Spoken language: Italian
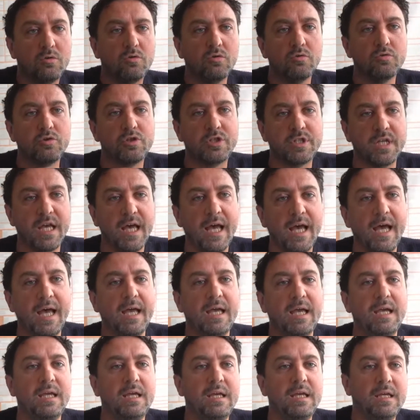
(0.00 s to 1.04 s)
Tu
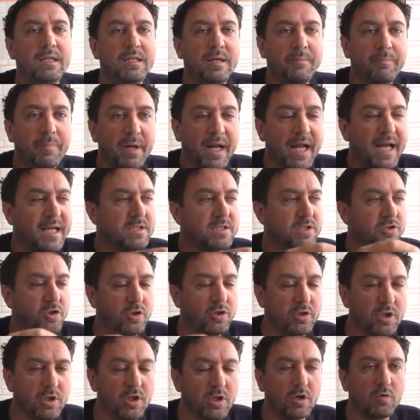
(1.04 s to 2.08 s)
sei depresso e
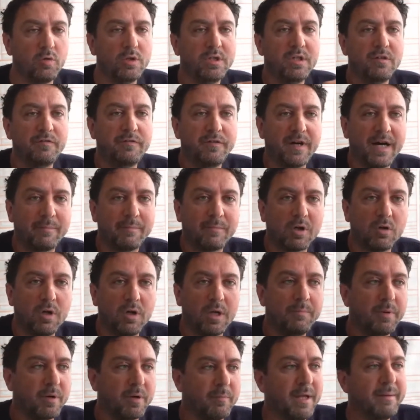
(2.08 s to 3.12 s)
ti do quindi il farmaco.
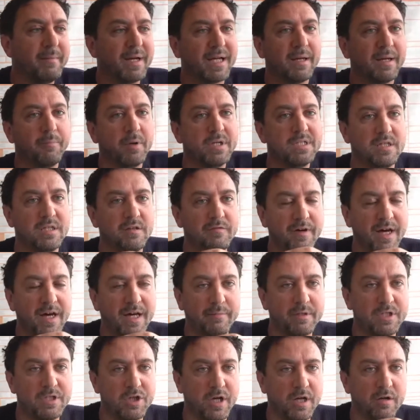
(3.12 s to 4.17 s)
Il problema è che poi questi
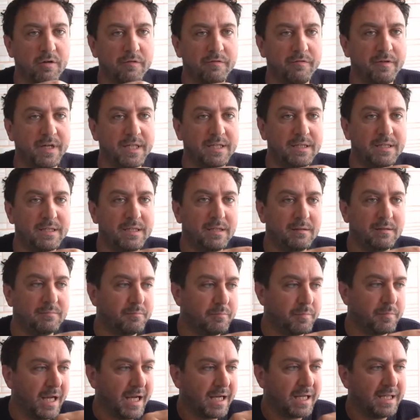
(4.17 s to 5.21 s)
farmaci hanno effetti
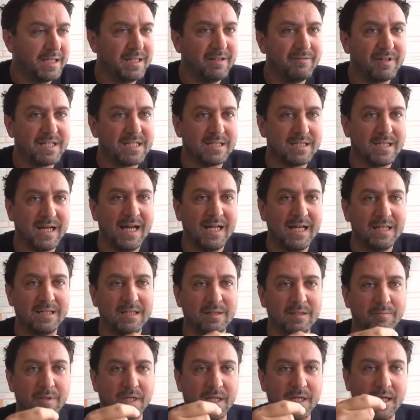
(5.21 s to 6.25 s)
anche
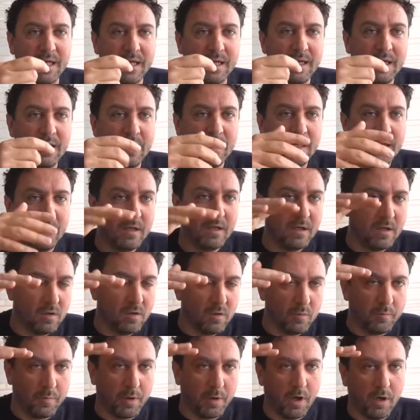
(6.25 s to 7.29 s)
devastanti perché
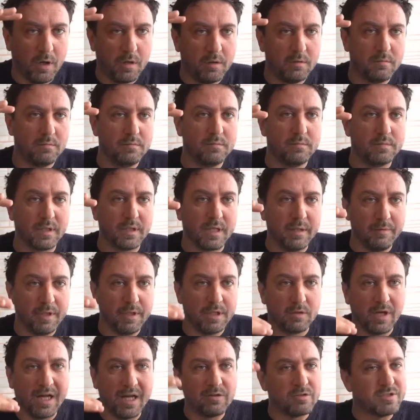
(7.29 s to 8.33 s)
un po'
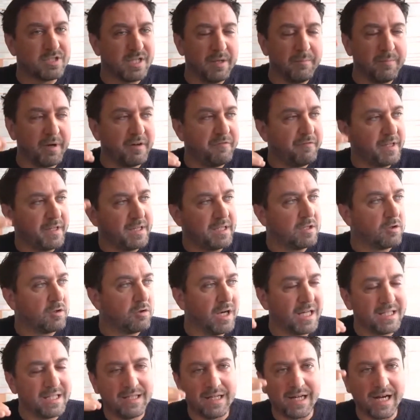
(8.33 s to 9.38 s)
capito? Hanno sempre effetti
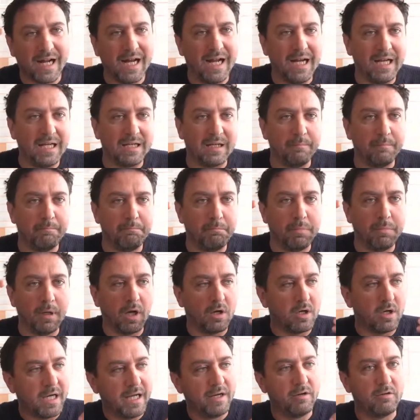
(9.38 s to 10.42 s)
collaterali che
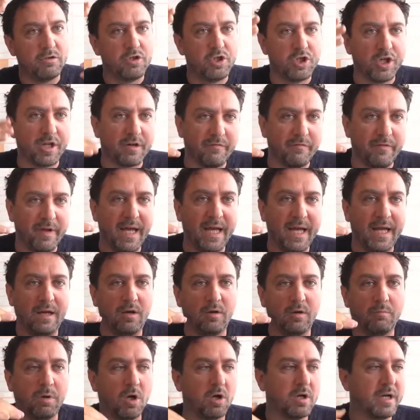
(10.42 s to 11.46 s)
bloccano il
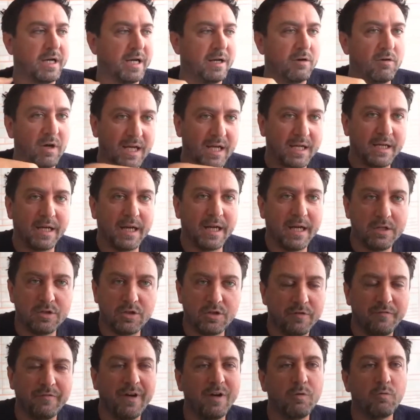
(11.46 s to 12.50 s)
cervello, bloccano la
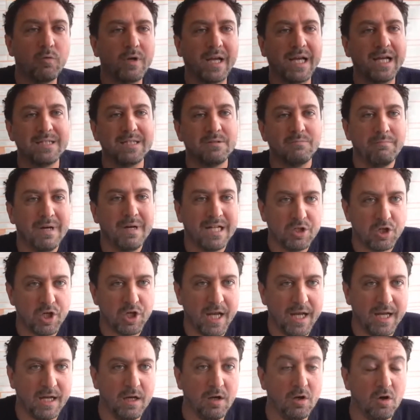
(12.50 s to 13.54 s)
crescita, fanno un
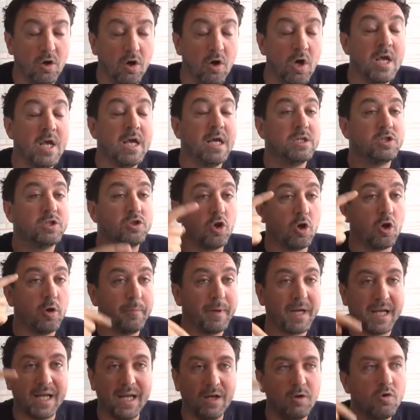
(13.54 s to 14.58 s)
macello solo
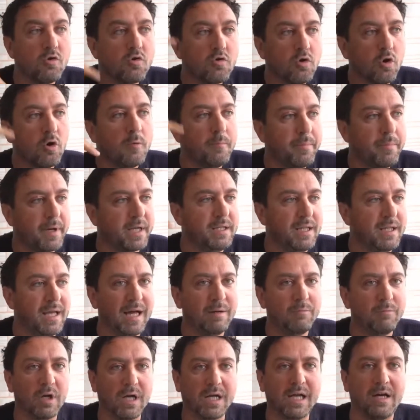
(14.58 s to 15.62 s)
perché non
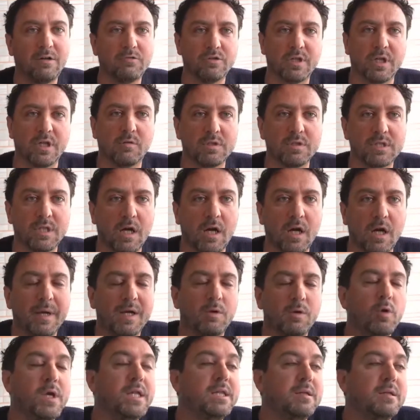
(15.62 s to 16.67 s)
comprendiamo la causa di questa roba e
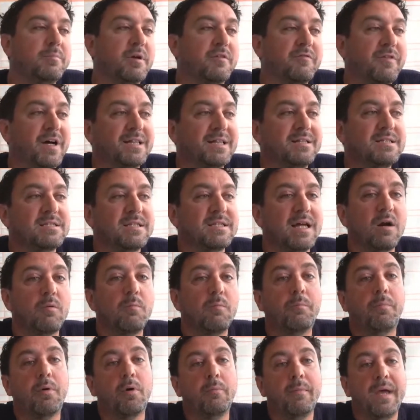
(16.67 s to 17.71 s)
quindi per farti stare un
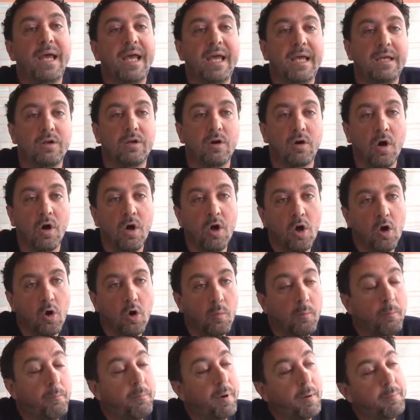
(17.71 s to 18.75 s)
po' meglio,
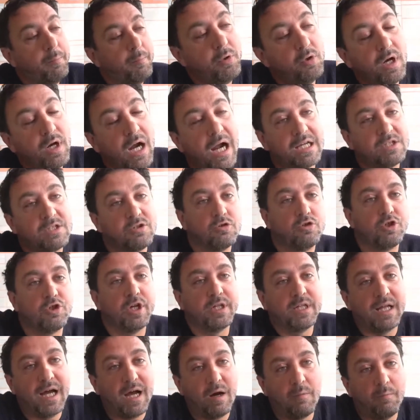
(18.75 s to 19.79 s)
un po' nella
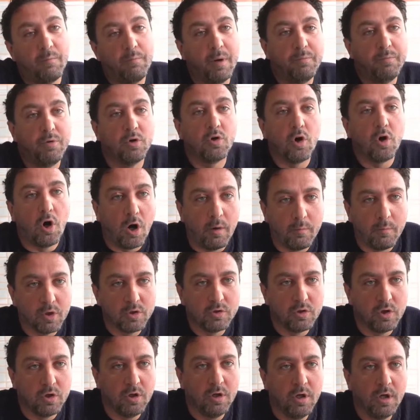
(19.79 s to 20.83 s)
società, un po' più
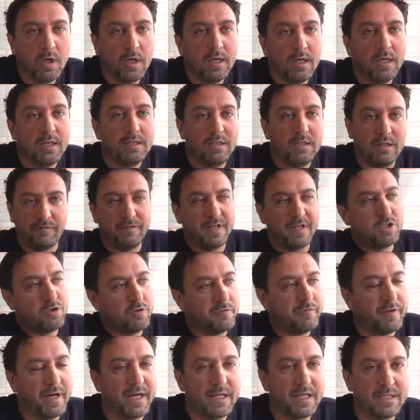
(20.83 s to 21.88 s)
comodo, ti faccio
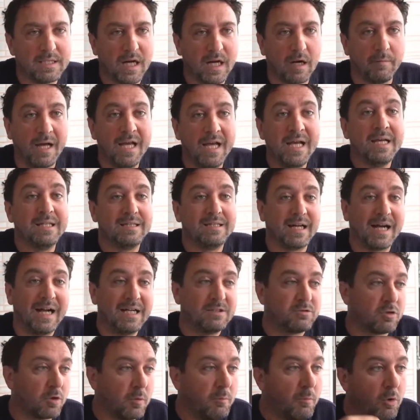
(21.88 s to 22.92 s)
fare sta roba. Tra
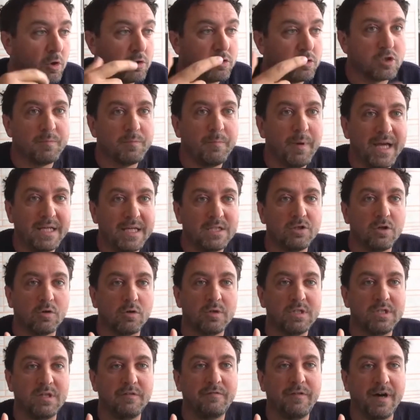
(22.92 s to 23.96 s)
l'altro molto spesso
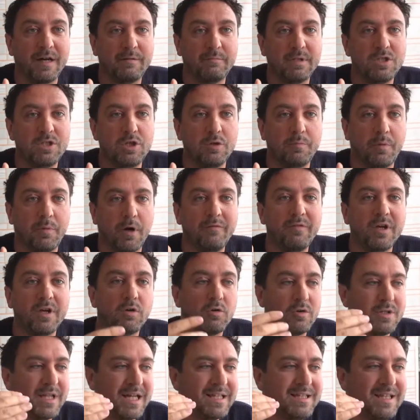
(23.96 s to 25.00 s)
questi farmaci poi
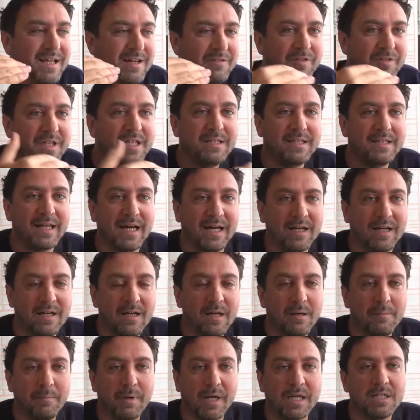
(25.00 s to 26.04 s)
vengono dati a vita,
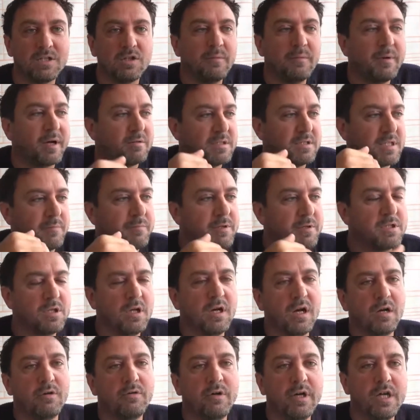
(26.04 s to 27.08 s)
perché siccome questa
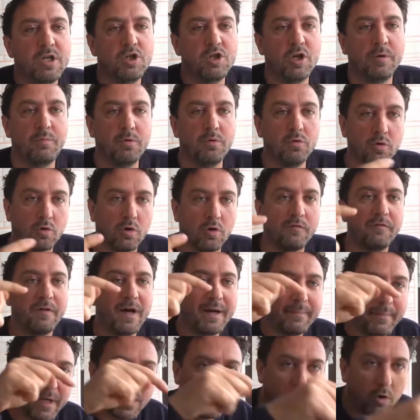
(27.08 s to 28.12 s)
persona non esce più, col
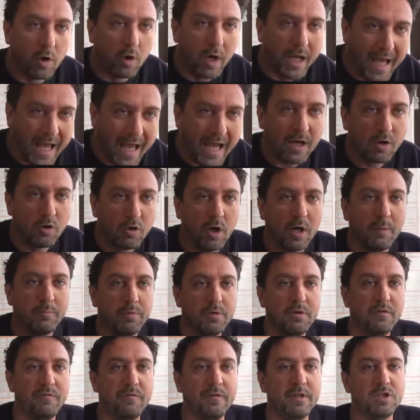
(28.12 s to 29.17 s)
farmaco è ancora più
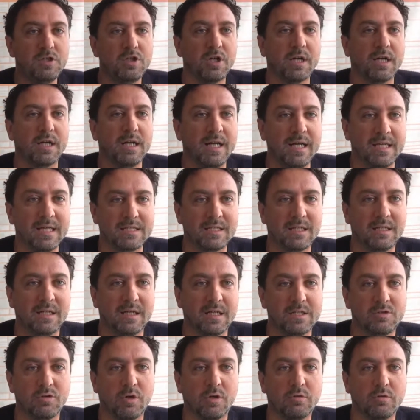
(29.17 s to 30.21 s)
difficile che ne esca dalla
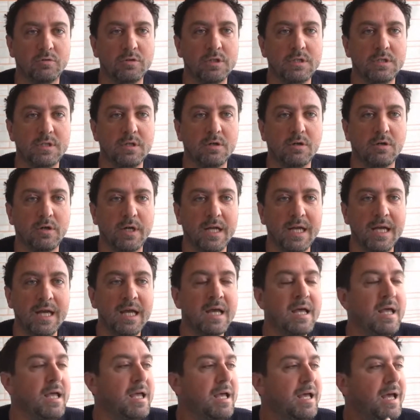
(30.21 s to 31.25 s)
sua
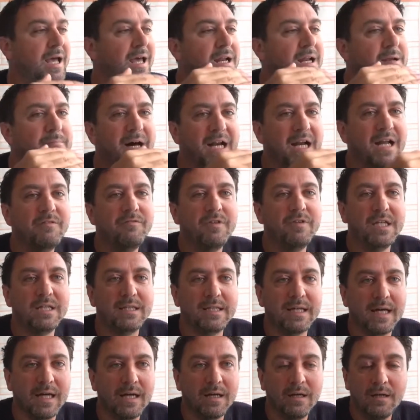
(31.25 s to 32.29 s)
condizione e rimane a
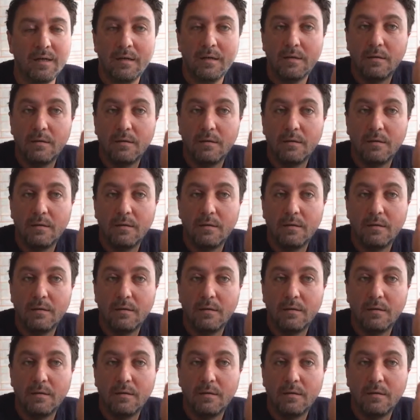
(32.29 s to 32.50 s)
vita.